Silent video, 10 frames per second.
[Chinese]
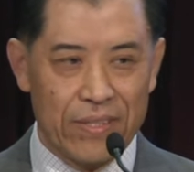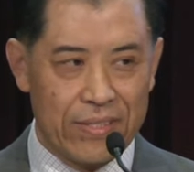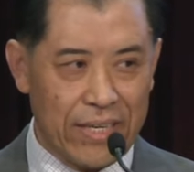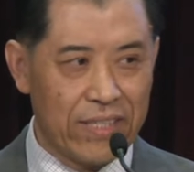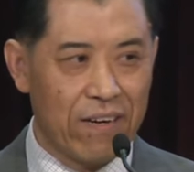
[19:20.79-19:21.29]

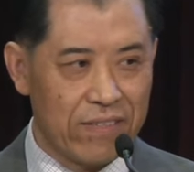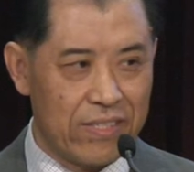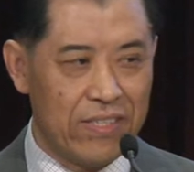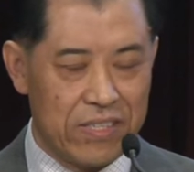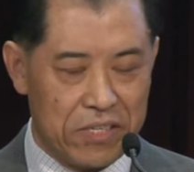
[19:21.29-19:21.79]
在当
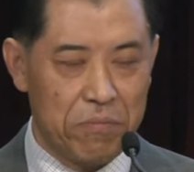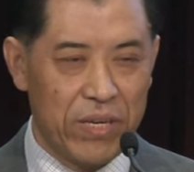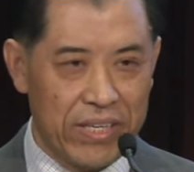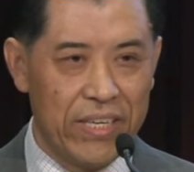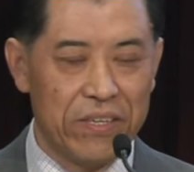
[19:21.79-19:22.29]
时，使
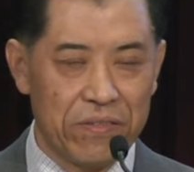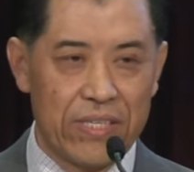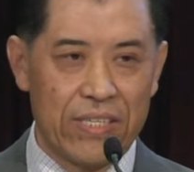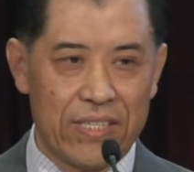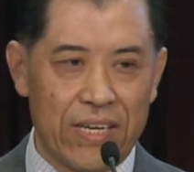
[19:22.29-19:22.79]
命也有这
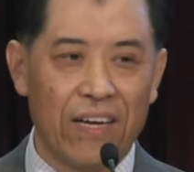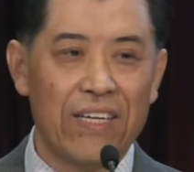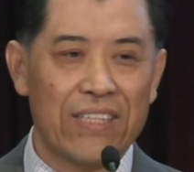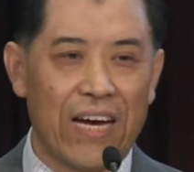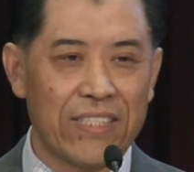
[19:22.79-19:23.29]
一项。
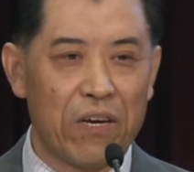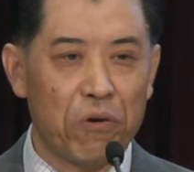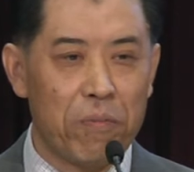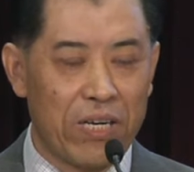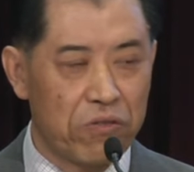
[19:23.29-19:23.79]
他在罗
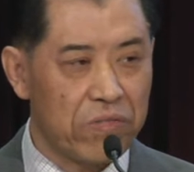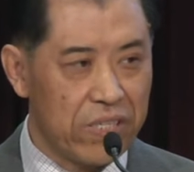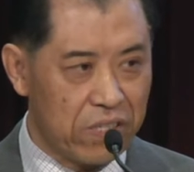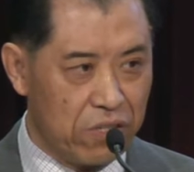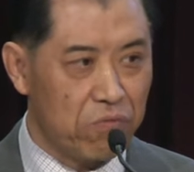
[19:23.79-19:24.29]
马书第
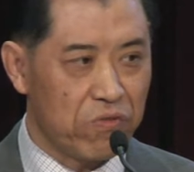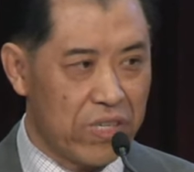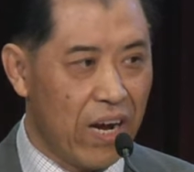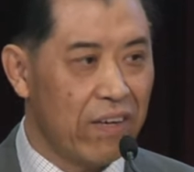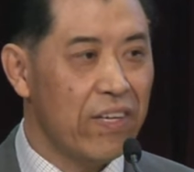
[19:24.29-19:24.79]
十五
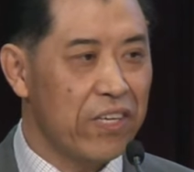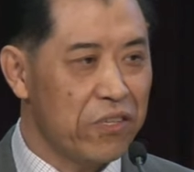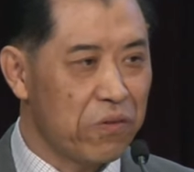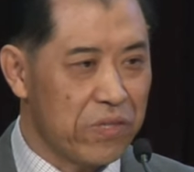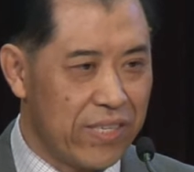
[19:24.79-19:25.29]
章
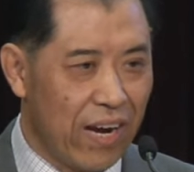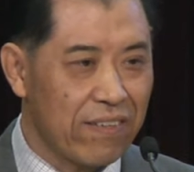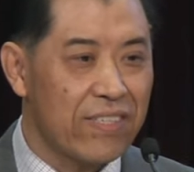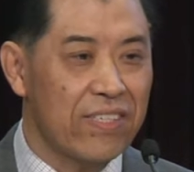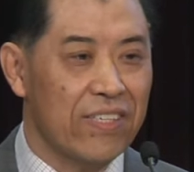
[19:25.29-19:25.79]
有详
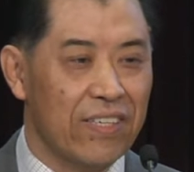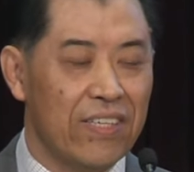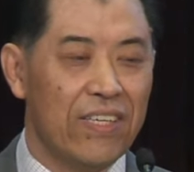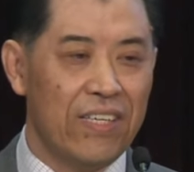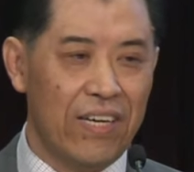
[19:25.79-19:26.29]
细的。
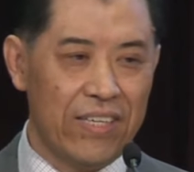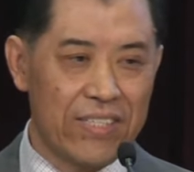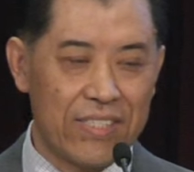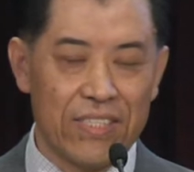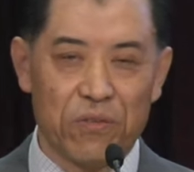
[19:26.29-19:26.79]
呃，
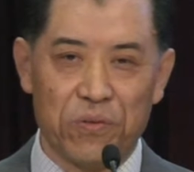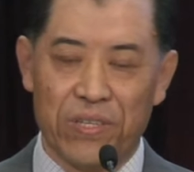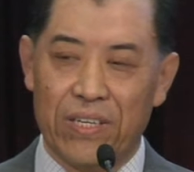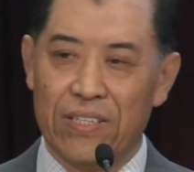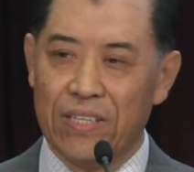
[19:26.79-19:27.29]
记录
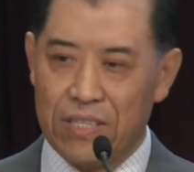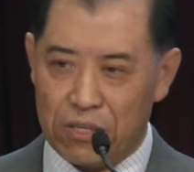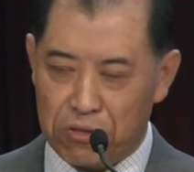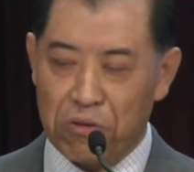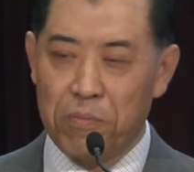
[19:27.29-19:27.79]
也
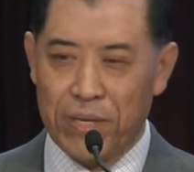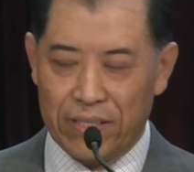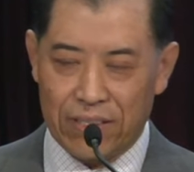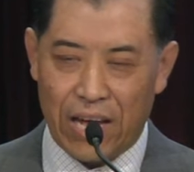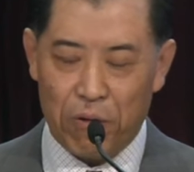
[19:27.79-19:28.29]
说明
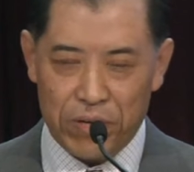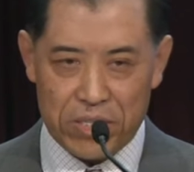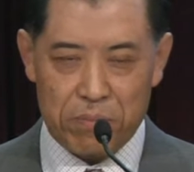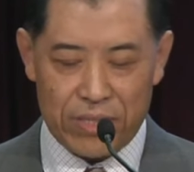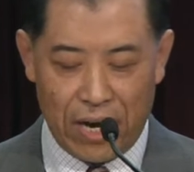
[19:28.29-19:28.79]
他为
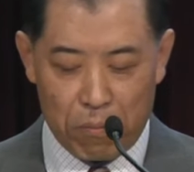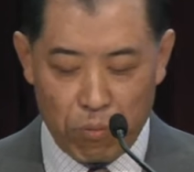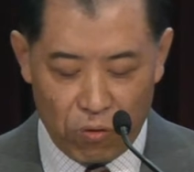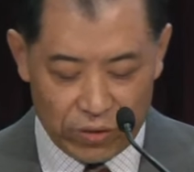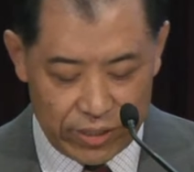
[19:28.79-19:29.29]
什么这样
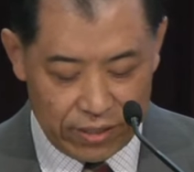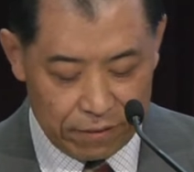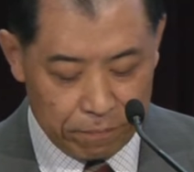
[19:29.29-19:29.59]
迫切。